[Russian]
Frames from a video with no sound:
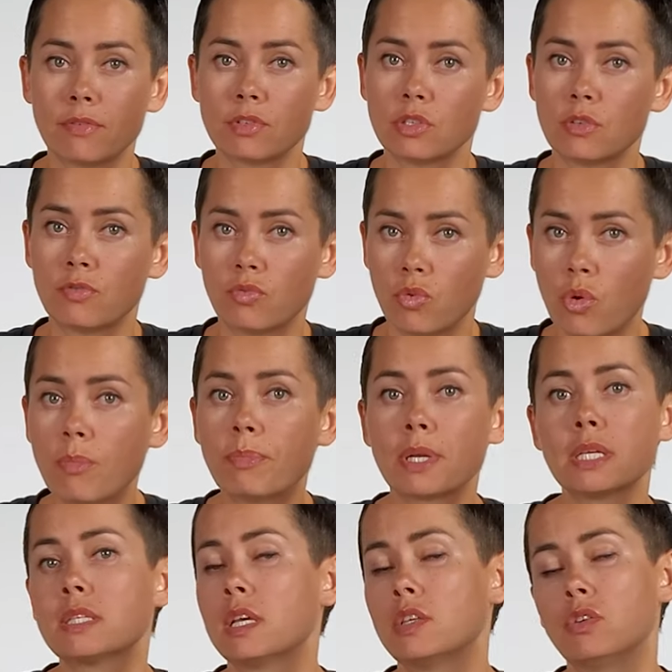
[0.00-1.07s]
всего,
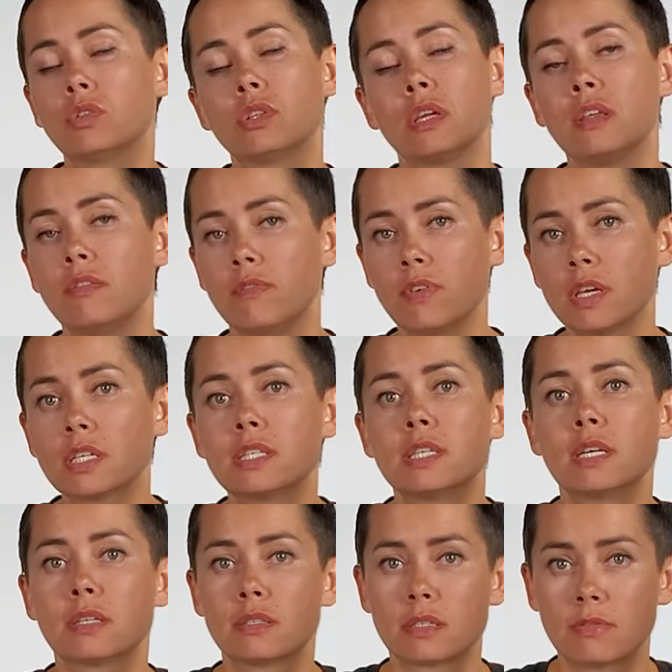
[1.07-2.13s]
произойдет
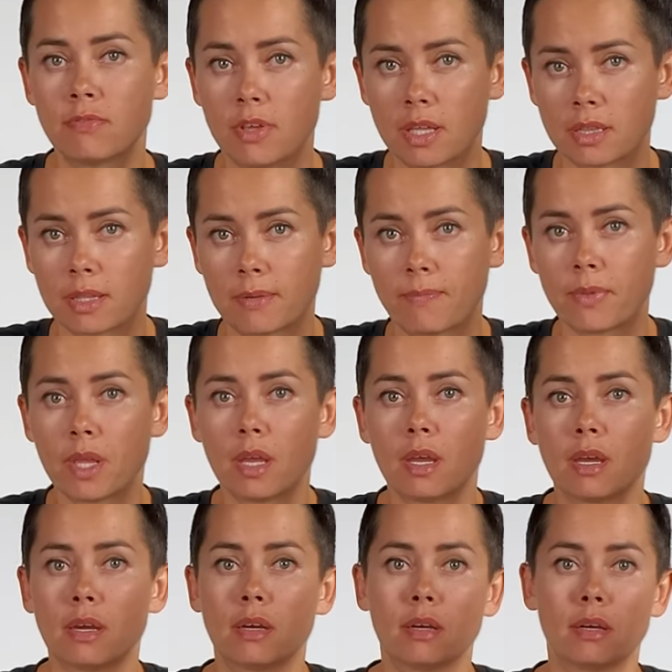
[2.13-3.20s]
инверсия цвета.
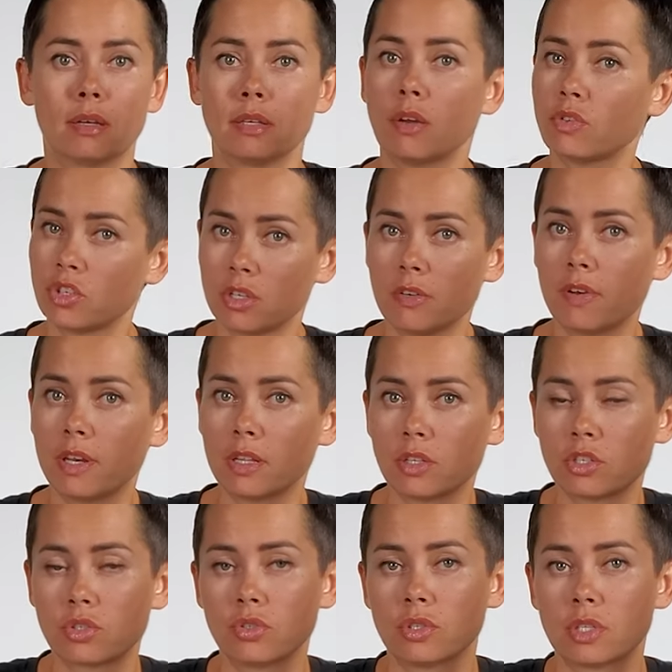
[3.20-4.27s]
А, я уже говорила,
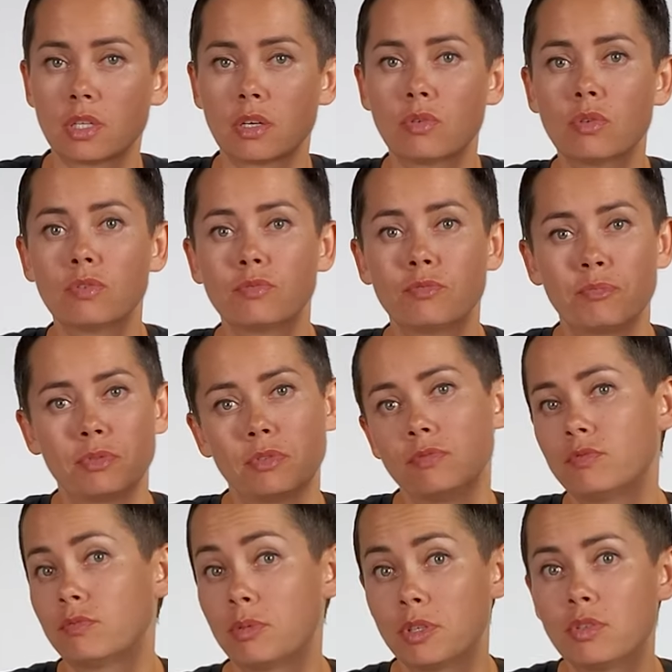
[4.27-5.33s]
что это такое в
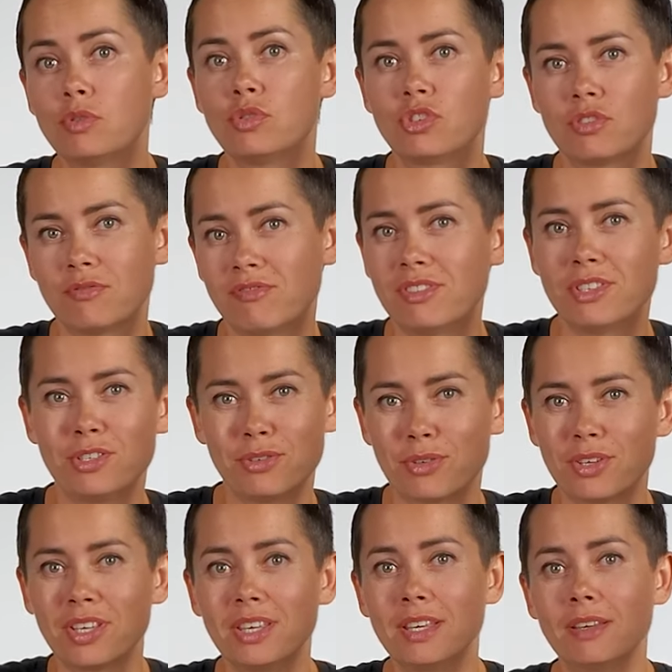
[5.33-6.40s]
предыдущем видео.
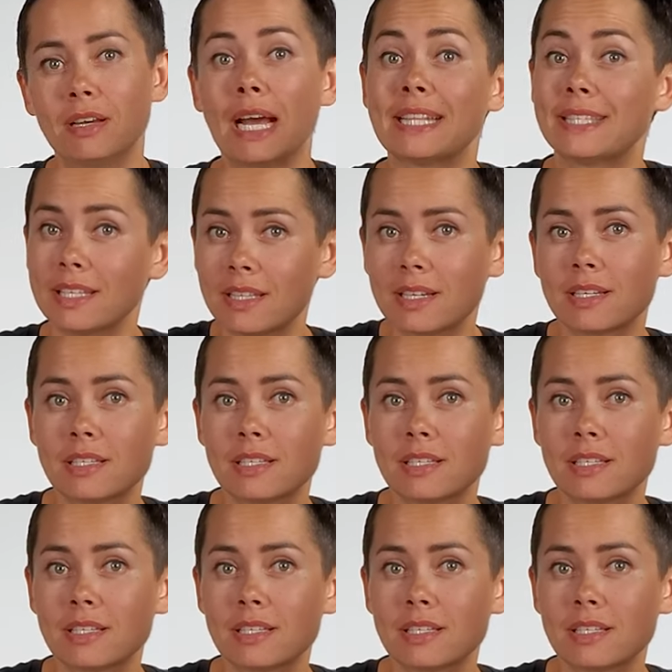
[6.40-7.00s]
И оттенок